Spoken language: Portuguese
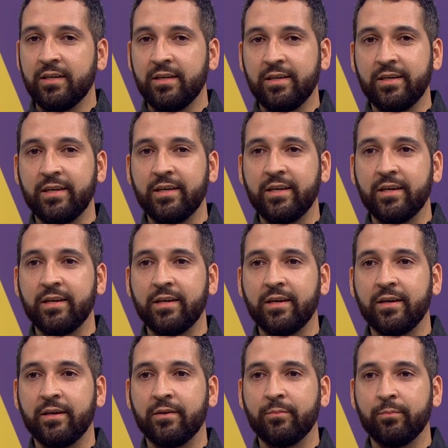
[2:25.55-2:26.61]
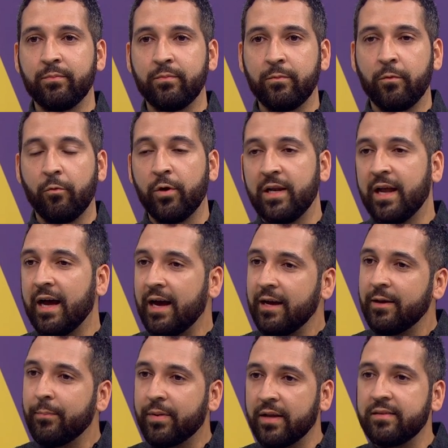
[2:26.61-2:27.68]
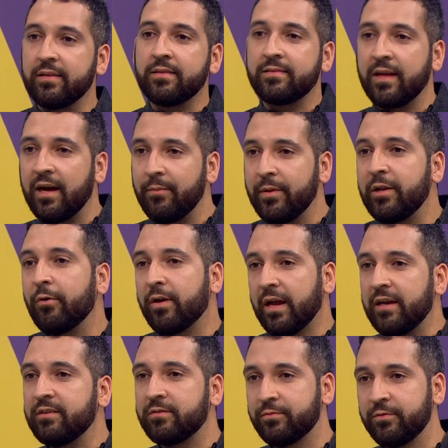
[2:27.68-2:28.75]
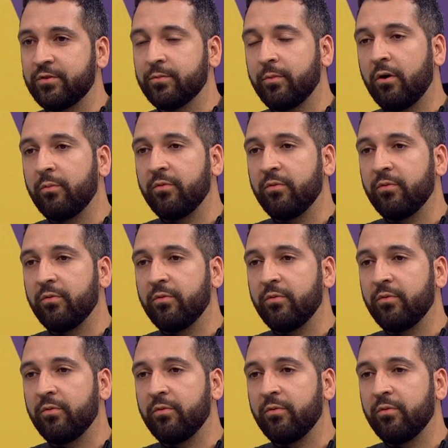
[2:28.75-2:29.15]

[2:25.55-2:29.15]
é, olhar para tentar melhorar esse futebol